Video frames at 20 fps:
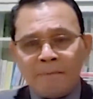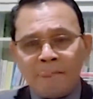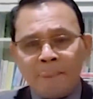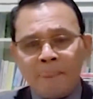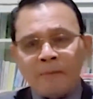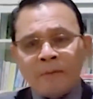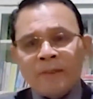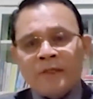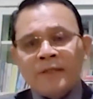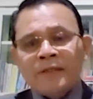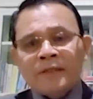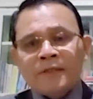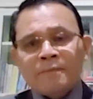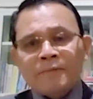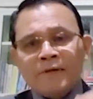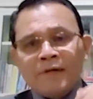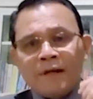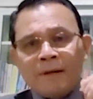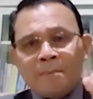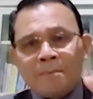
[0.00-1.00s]
Kita
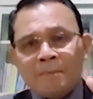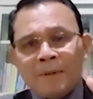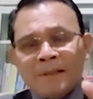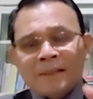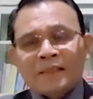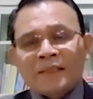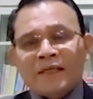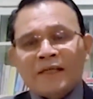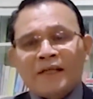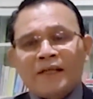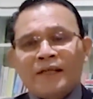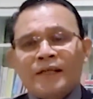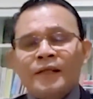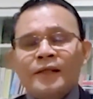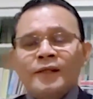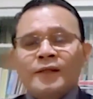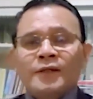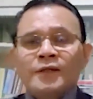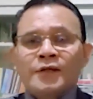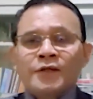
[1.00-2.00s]
mendapatkan
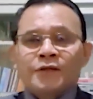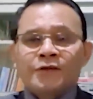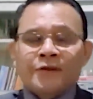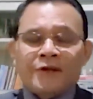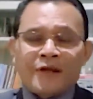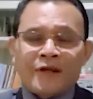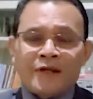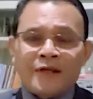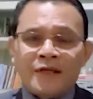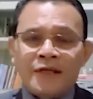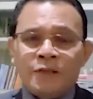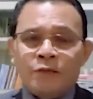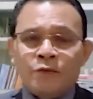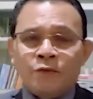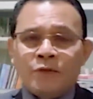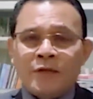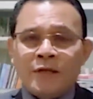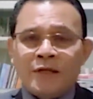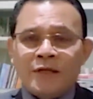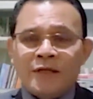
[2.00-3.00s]
terang itu
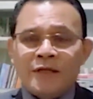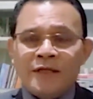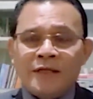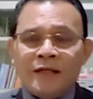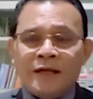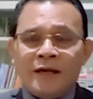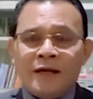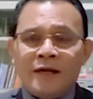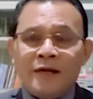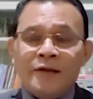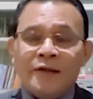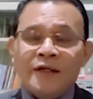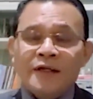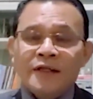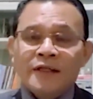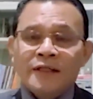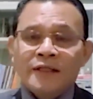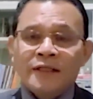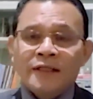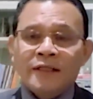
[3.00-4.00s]
dari dia. Dan
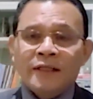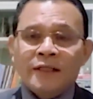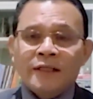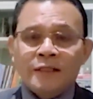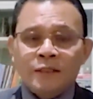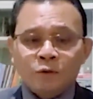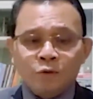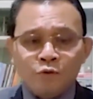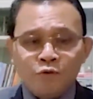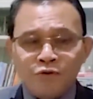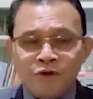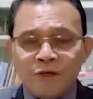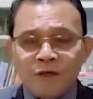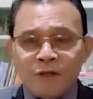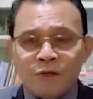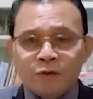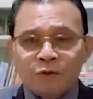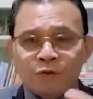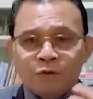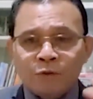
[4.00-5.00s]
kita diundang
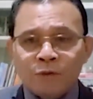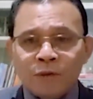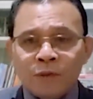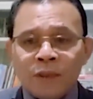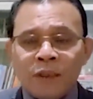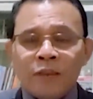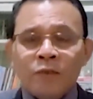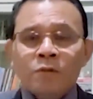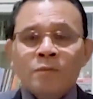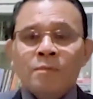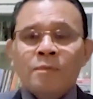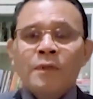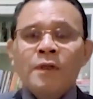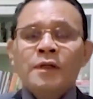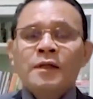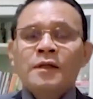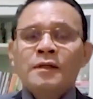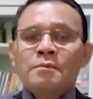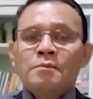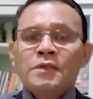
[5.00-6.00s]
untuk hidup
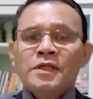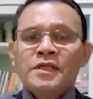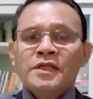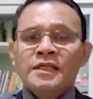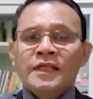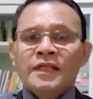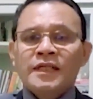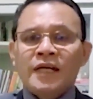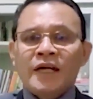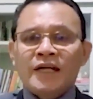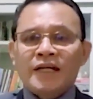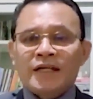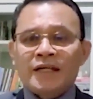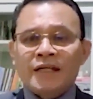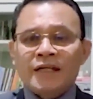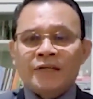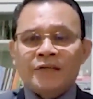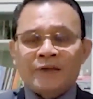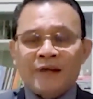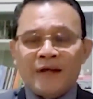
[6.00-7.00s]
menjadi anak-anak
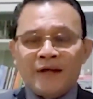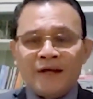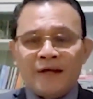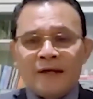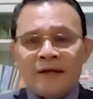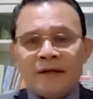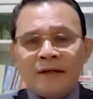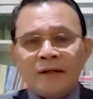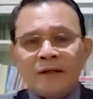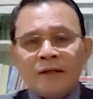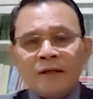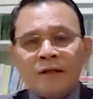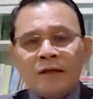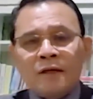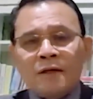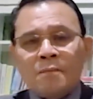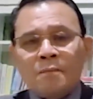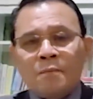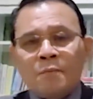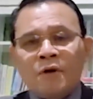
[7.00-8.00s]
terang
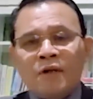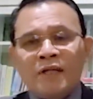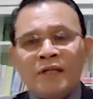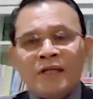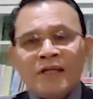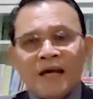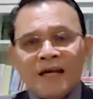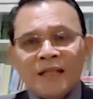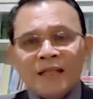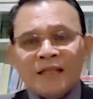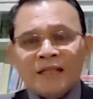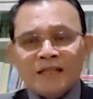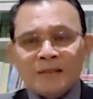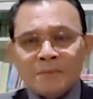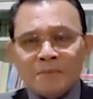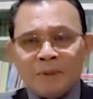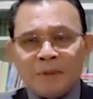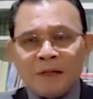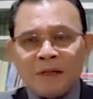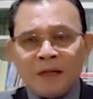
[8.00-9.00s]
mengingatkan
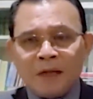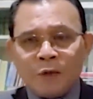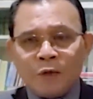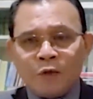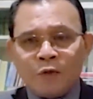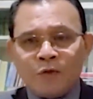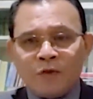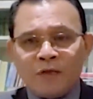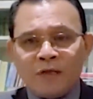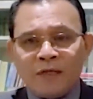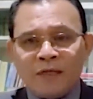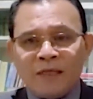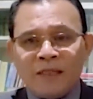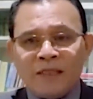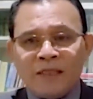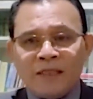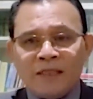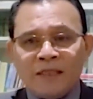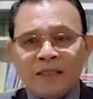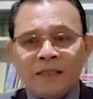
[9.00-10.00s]
perilaku dunia
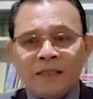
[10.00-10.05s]
ini